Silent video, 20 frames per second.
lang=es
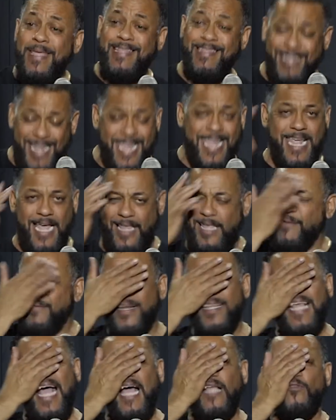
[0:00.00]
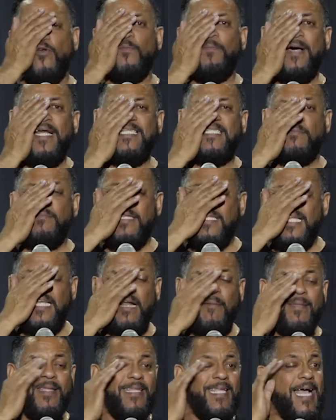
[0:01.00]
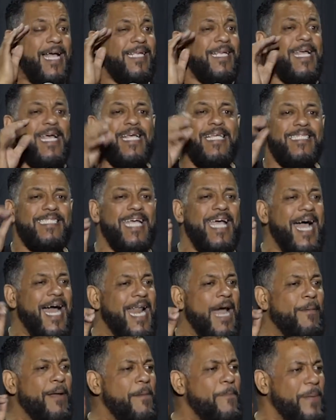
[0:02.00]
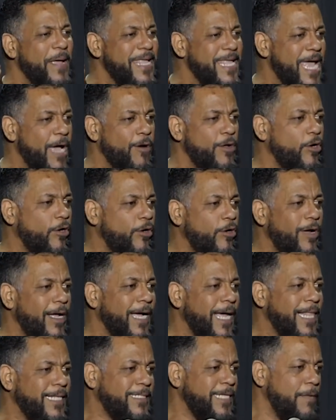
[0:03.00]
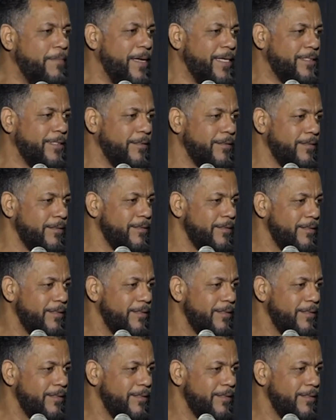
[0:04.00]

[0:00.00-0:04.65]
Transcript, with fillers: mi tía, de verdad, todo parece mentira, mi tía se jalaba el pellejo, yo creo que cada seis meses.